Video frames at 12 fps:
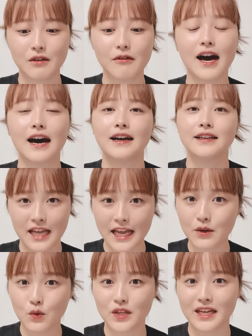れは「
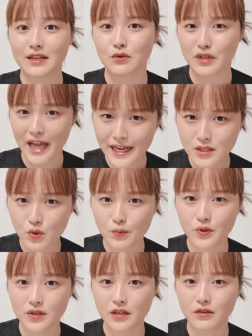最古だけど大丈
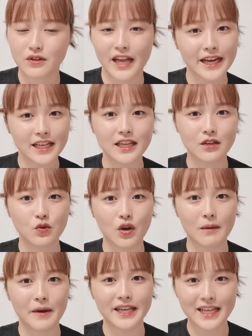夫」っていう大人気
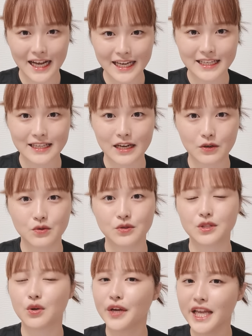ドラマ以来になる
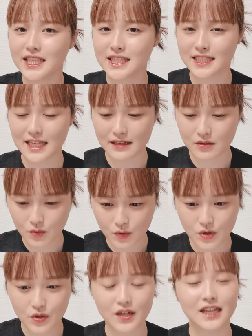ソゲジさんの
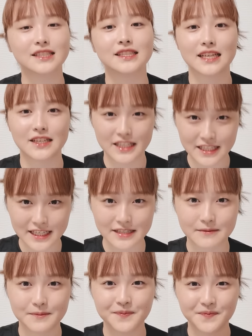復活作品で
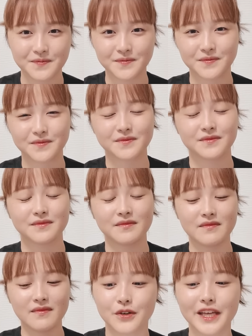す
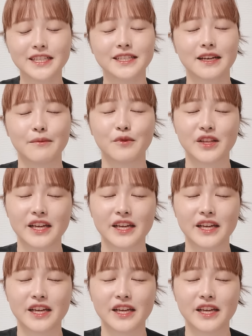ソエイジさんも